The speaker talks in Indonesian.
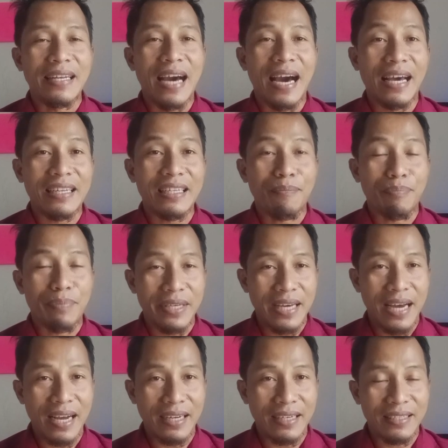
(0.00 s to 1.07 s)
dari
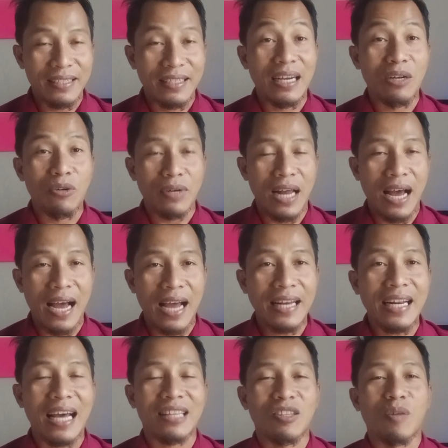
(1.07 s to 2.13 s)
pihak
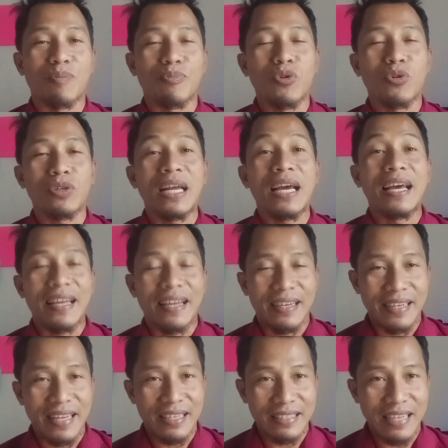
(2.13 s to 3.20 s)
kelurahan ataupun
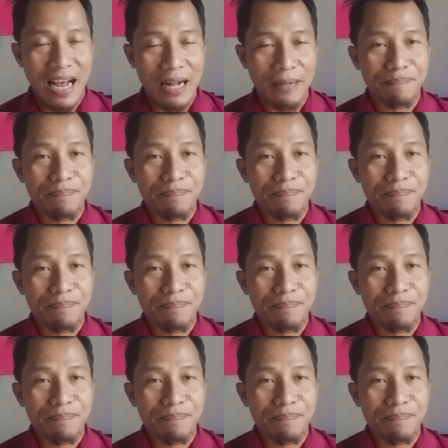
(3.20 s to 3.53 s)
desa.